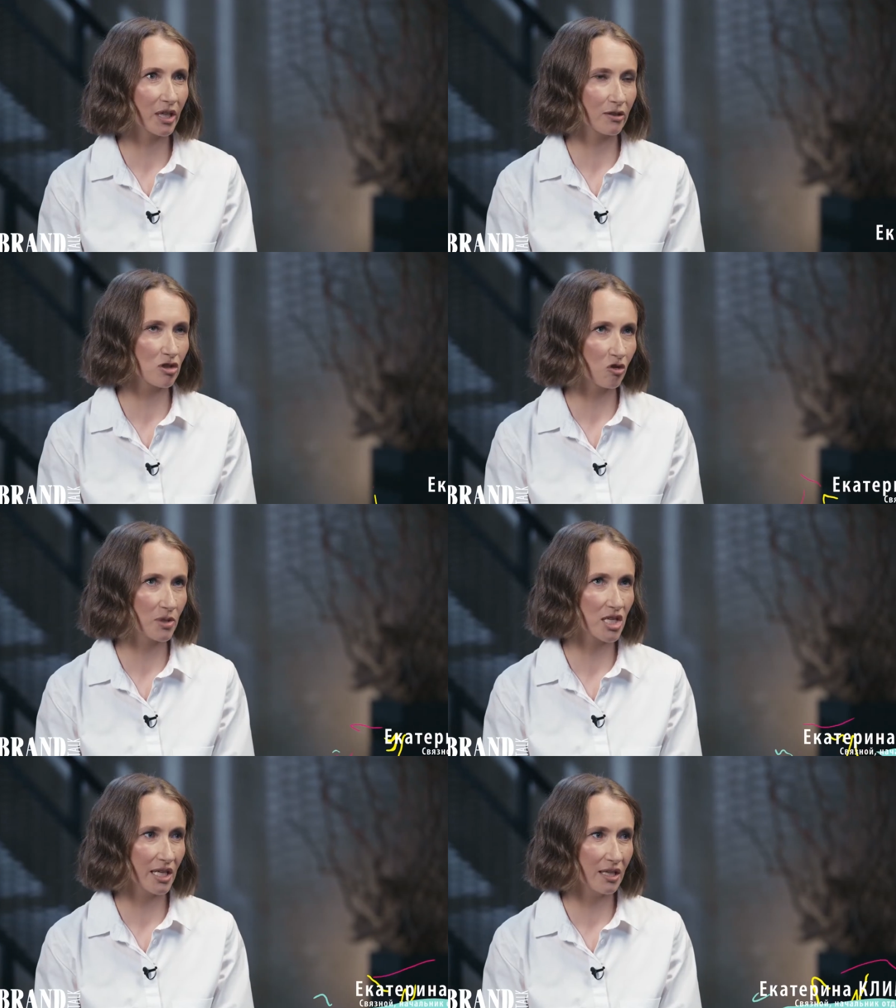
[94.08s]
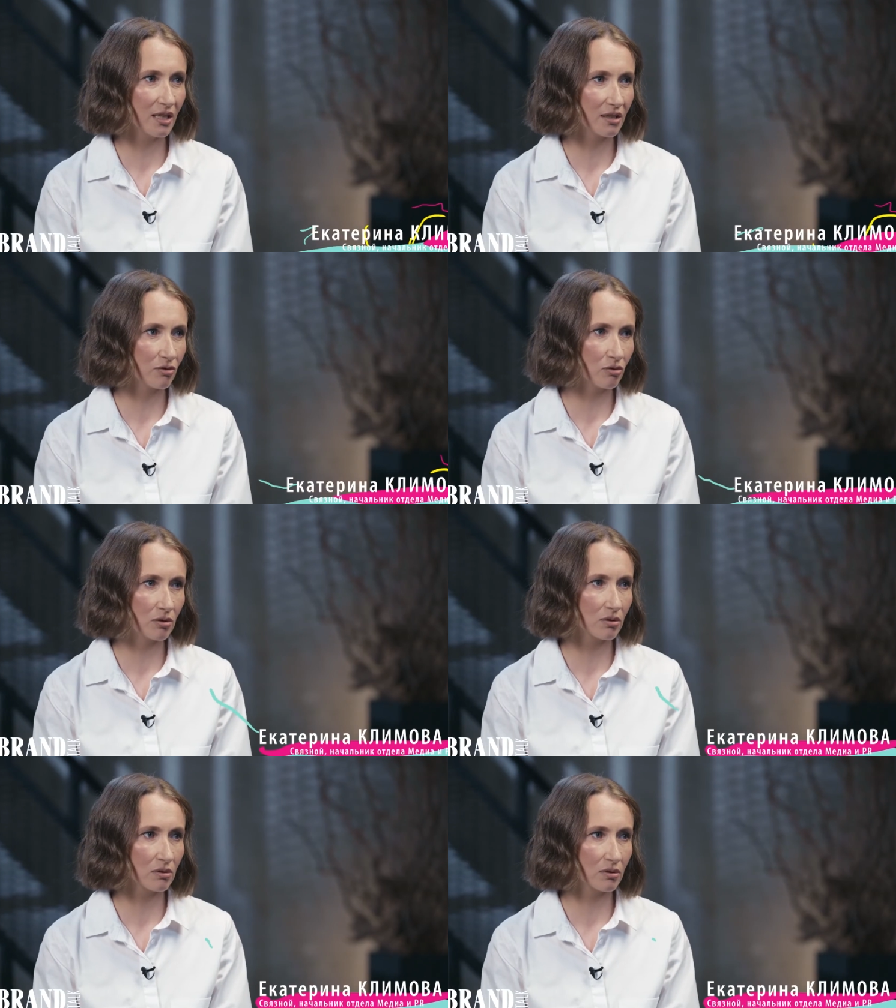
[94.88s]
хорошее впечатление,
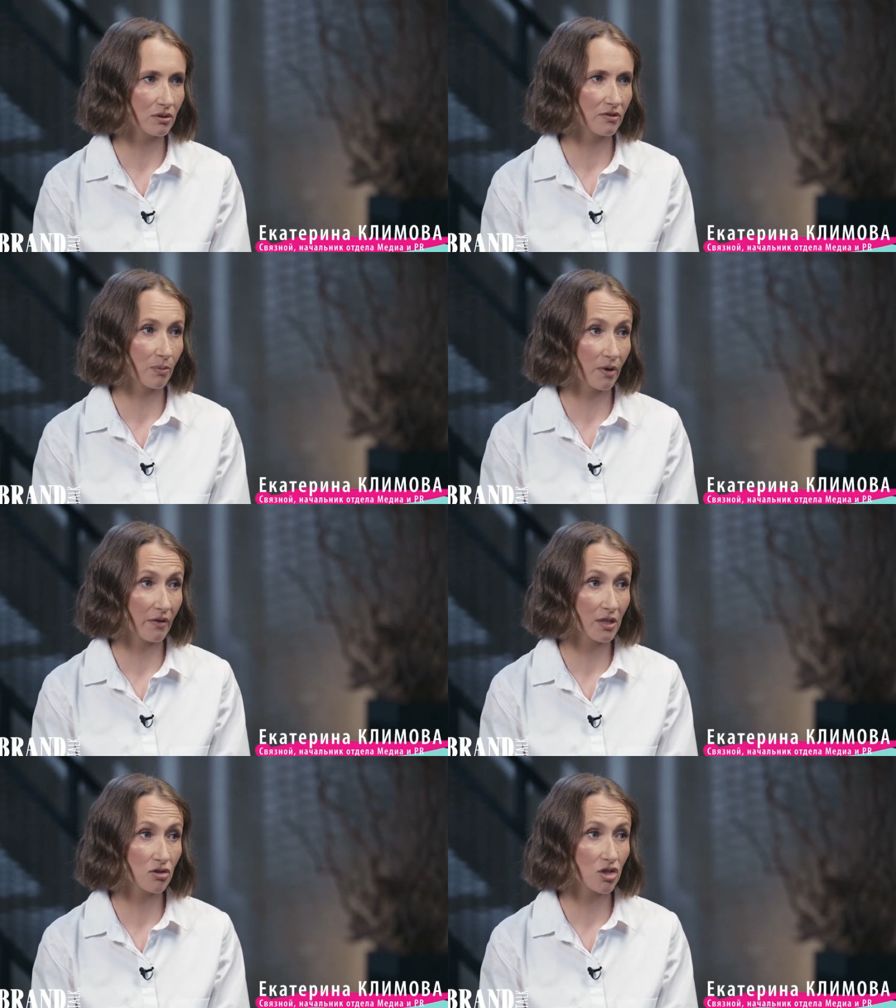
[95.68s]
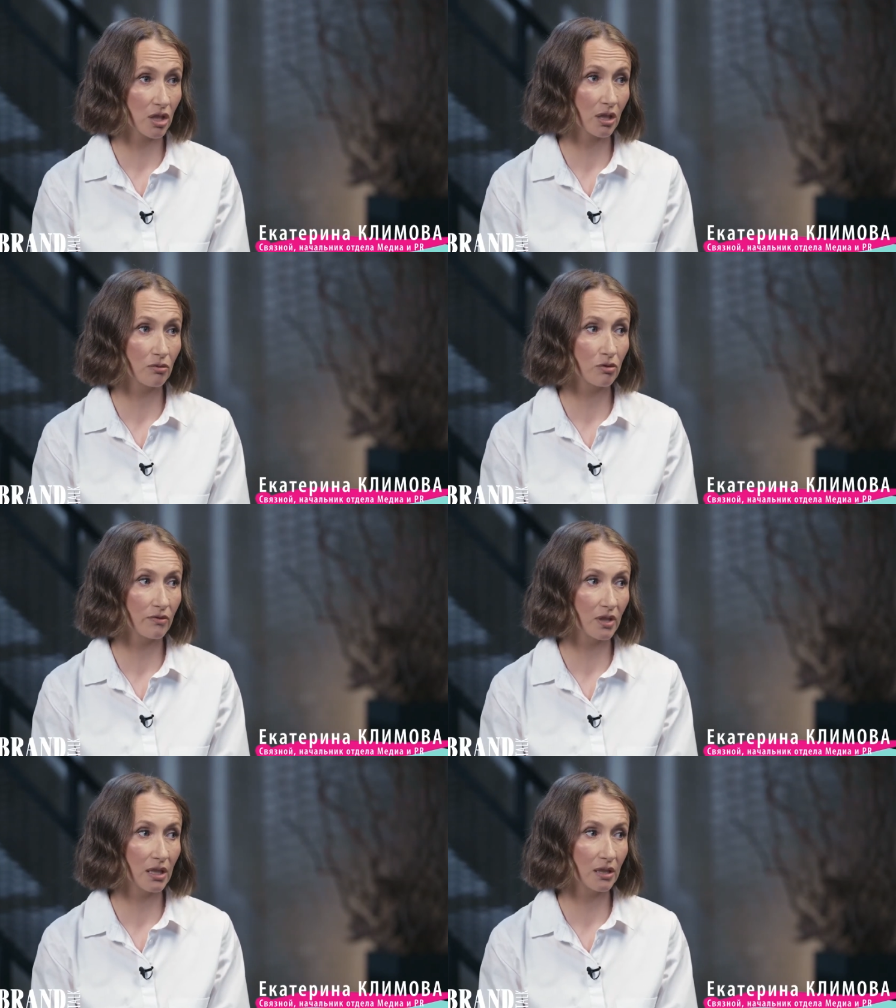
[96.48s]
оно сформировалось уже на
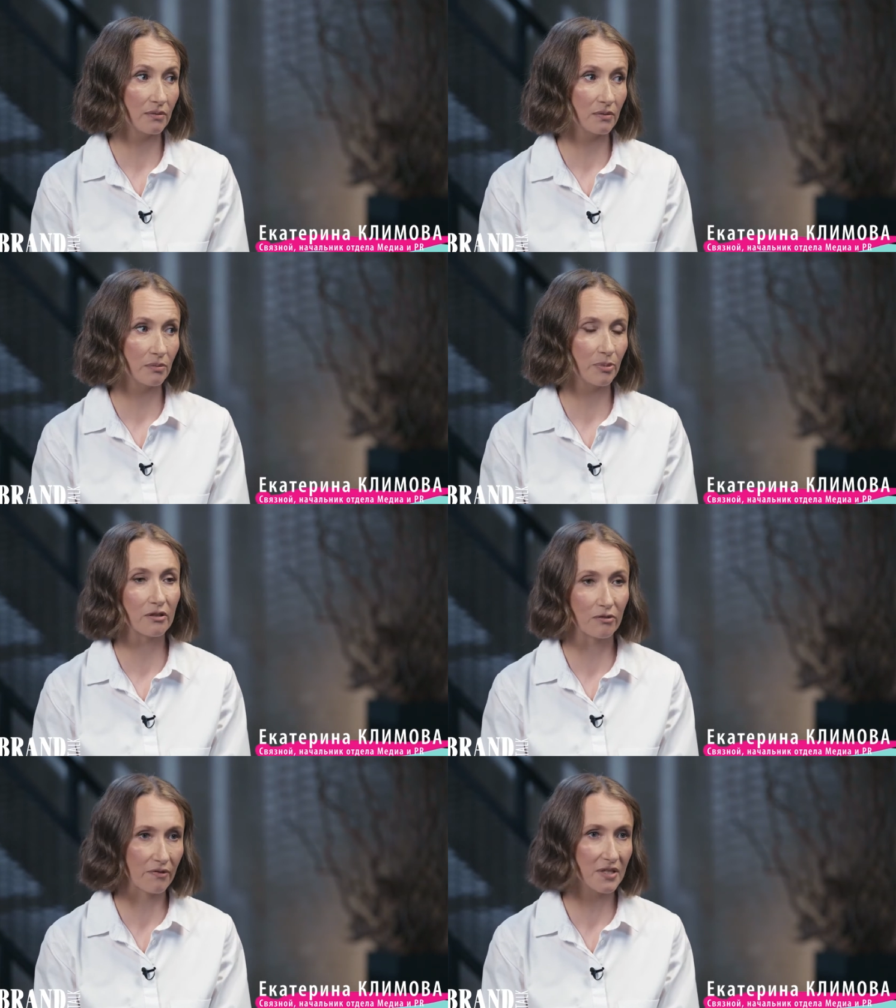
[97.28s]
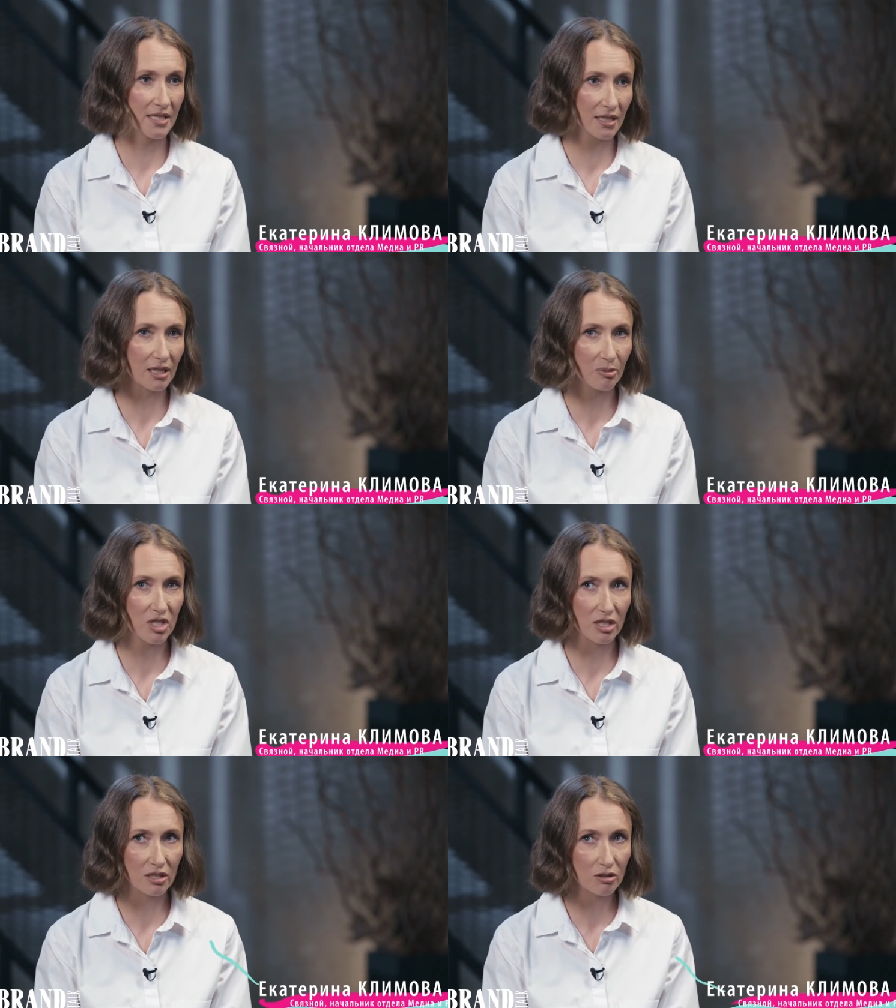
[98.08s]
уровне первого визита,
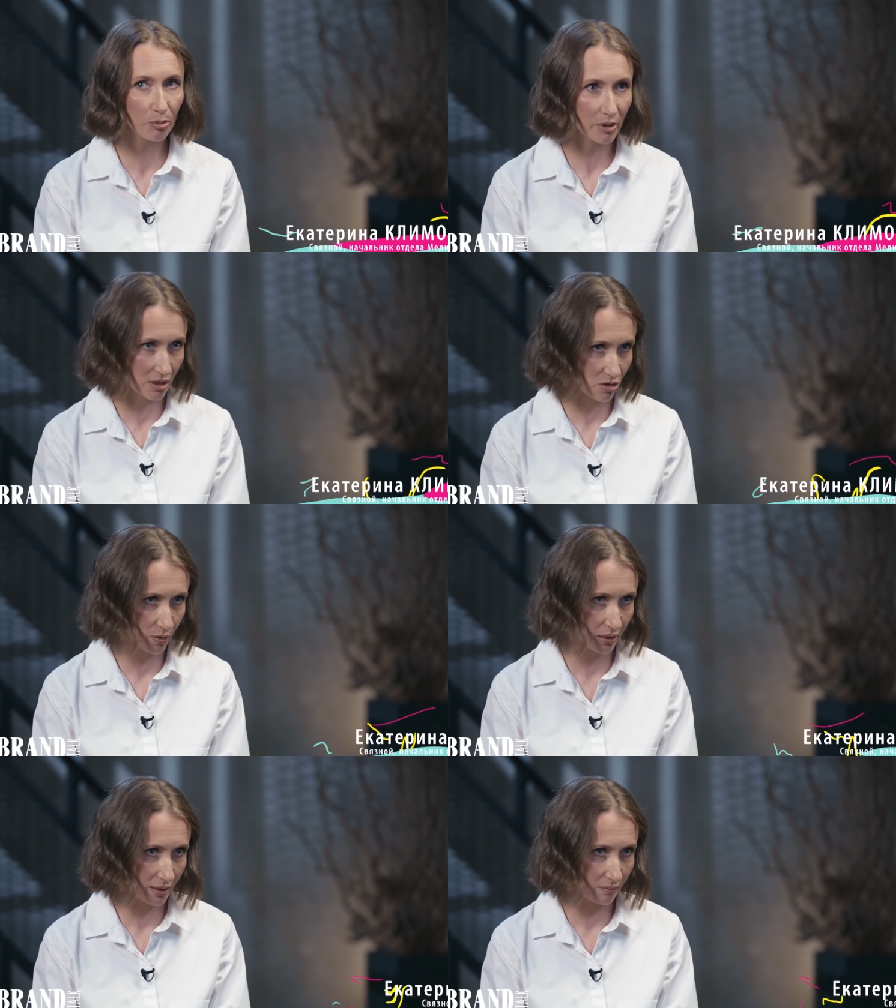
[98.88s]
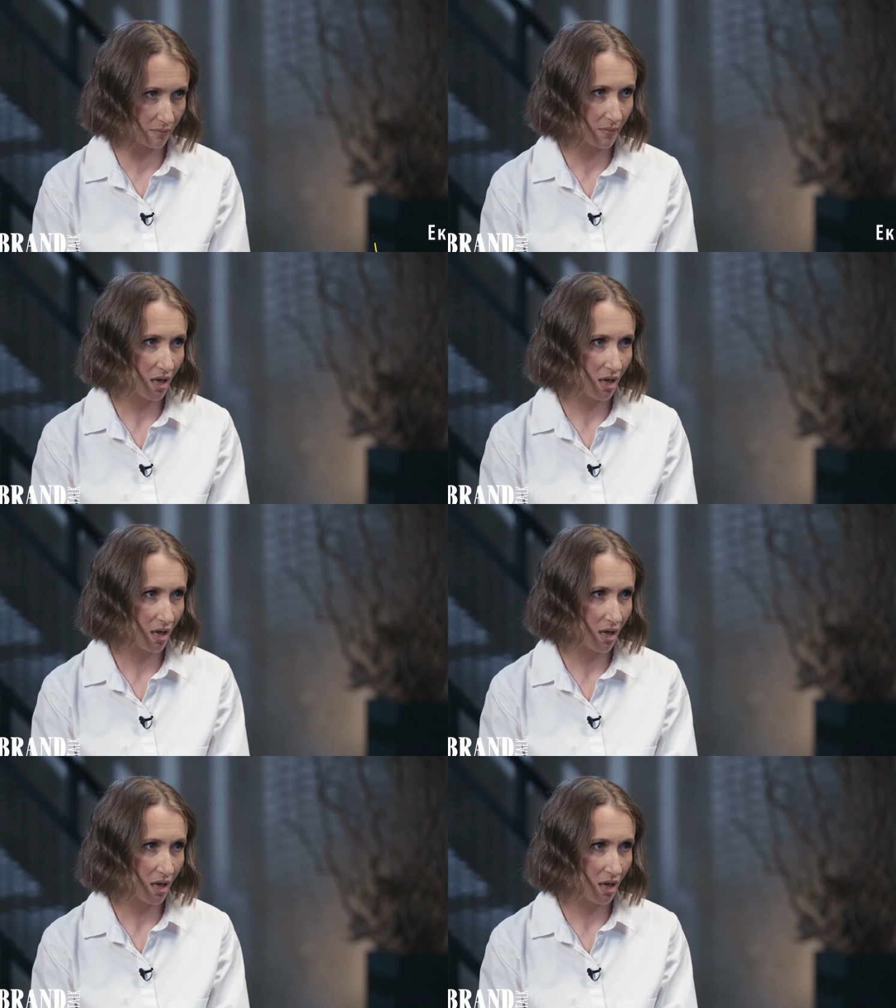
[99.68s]
общения с топ-менеджментом.